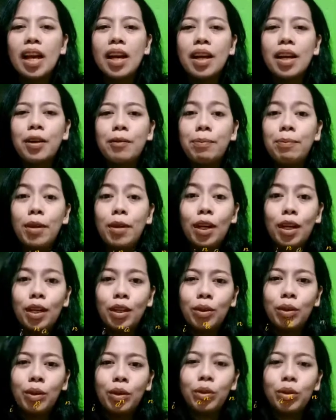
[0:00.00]
uh,
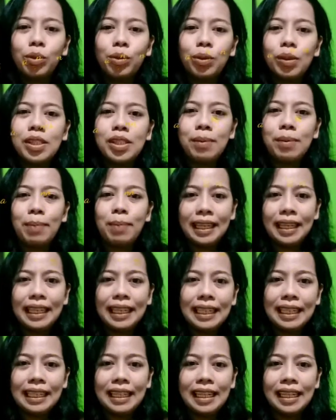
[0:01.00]
vlog ko tungkol sa
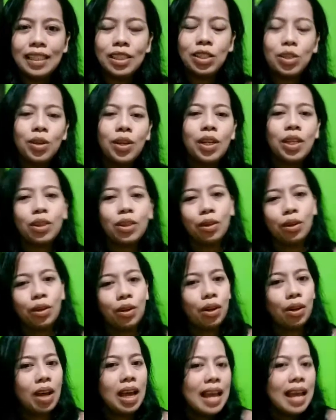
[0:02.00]
pag-edit. So,
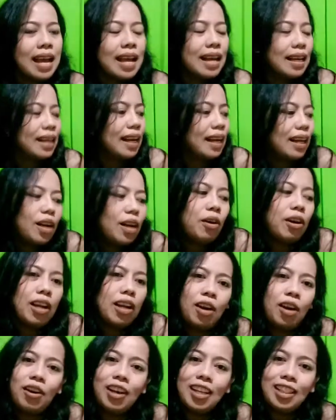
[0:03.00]
ito,
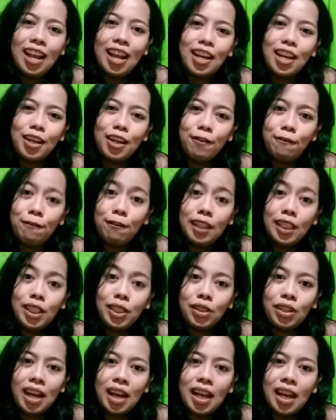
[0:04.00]
gagawa-gawa tayo ng
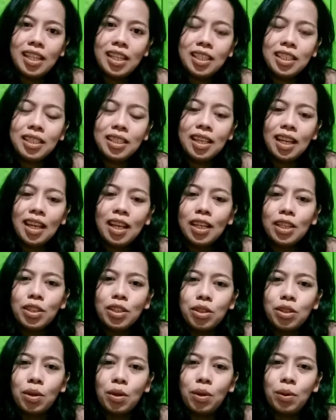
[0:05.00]
video guys.
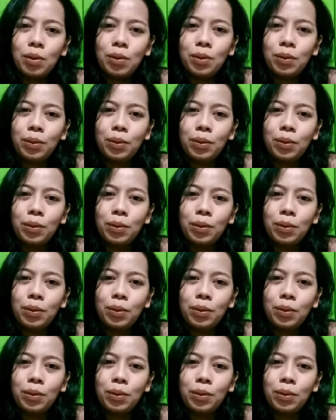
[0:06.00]
So,